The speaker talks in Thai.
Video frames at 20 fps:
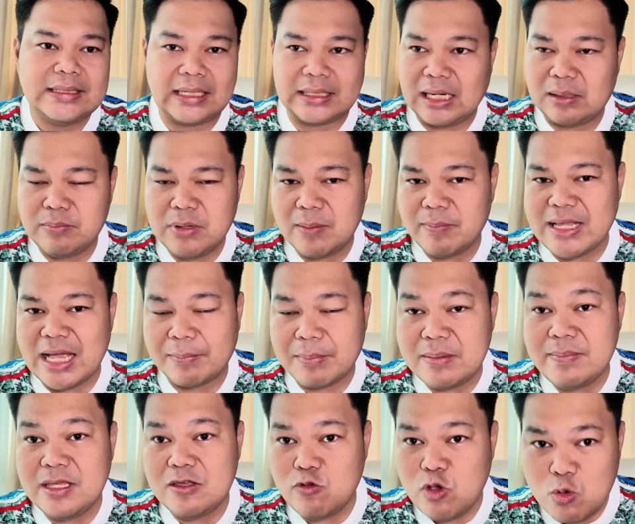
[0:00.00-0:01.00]
ดังนั้นเมื่อยัง
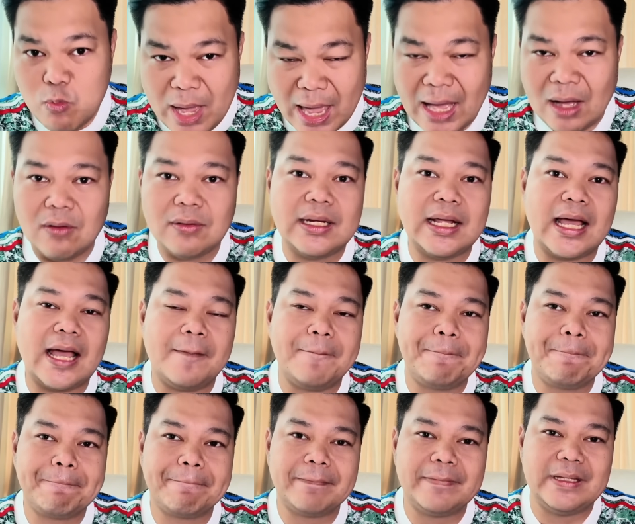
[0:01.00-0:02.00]
ไม่มีวี่แววนะครั
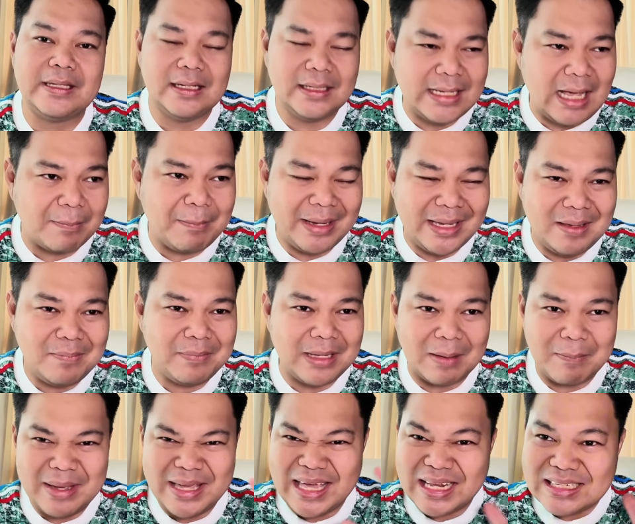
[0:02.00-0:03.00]
บหรือยัง
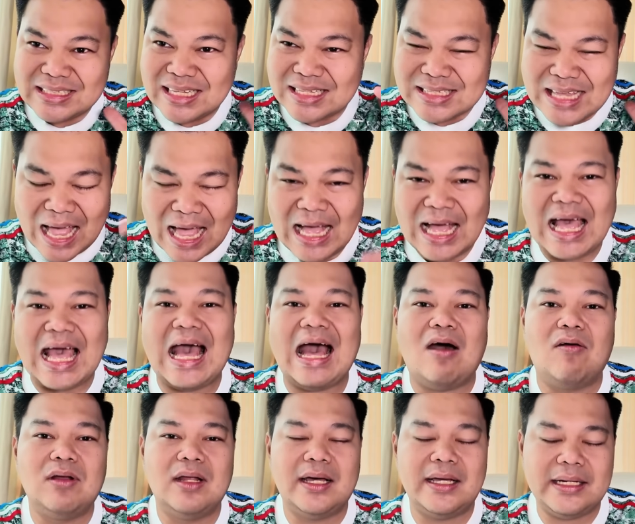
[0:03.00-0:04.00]
ไม่เห็นทิศทาง
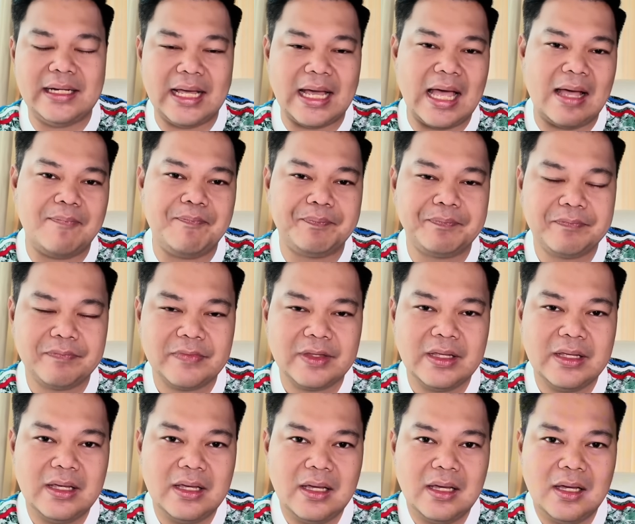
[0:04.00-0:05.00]
ข่าวเลยนะครับ
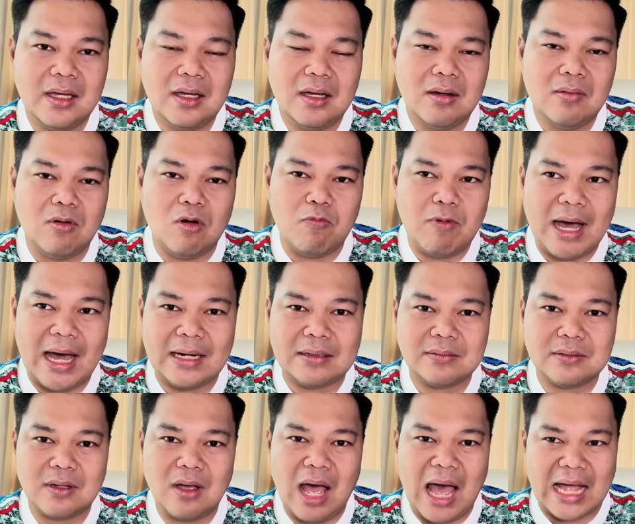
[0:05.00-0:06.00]
ผมว่า
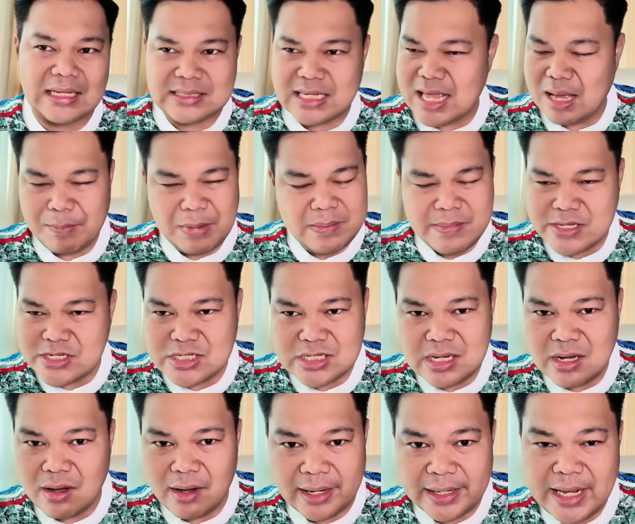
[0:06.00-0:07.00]
ก็อาจจะยังไม่มี
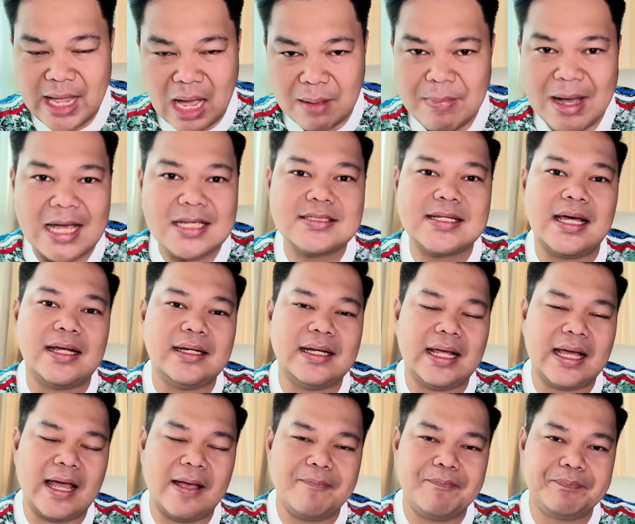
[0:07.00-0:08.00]
ชื่อของแฮร์รี่อามัส
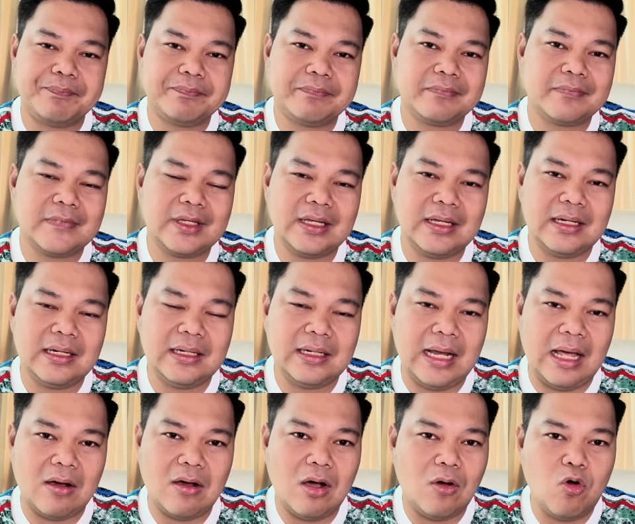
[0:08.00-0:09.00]
นะครับ
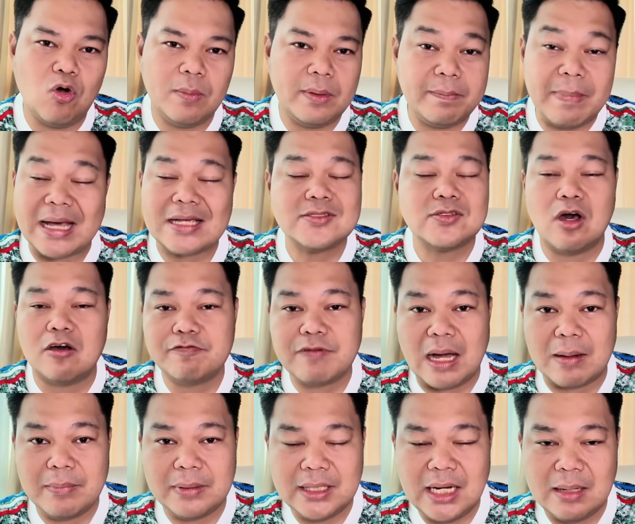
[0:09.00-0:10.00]
แล้วก็คงเป็นแบ็คสอง
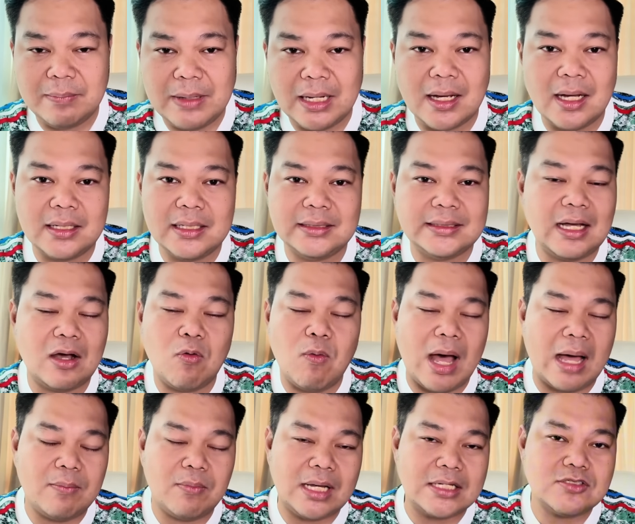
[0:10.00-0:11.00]
ฝั่งเหมือนเดิมนั่นก็คือทางข
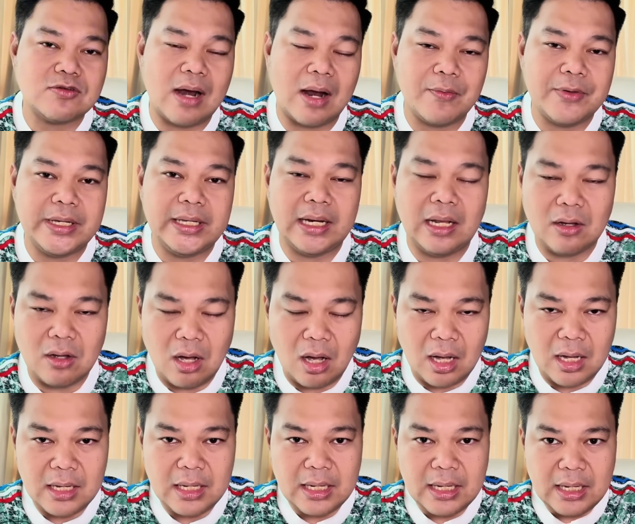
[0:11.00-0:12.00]
วามาสราวีแล้วก็
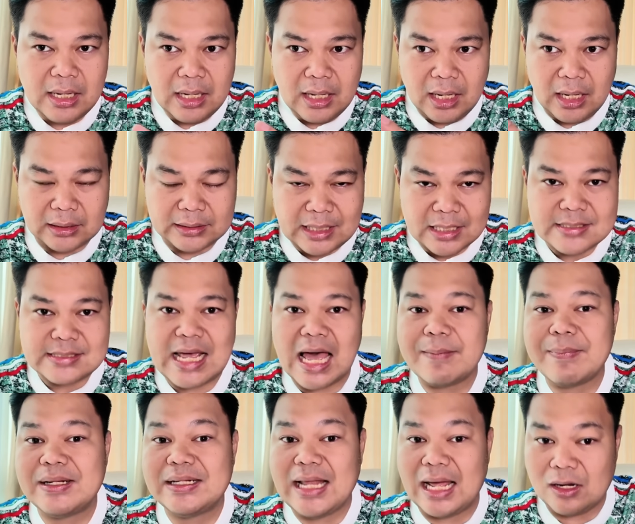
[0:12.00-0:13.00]
ทาง
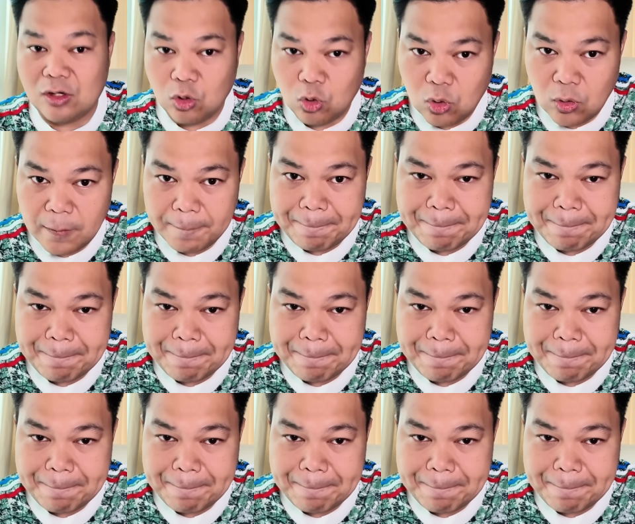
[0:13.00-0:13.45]
ซ้ายเป็นดาโล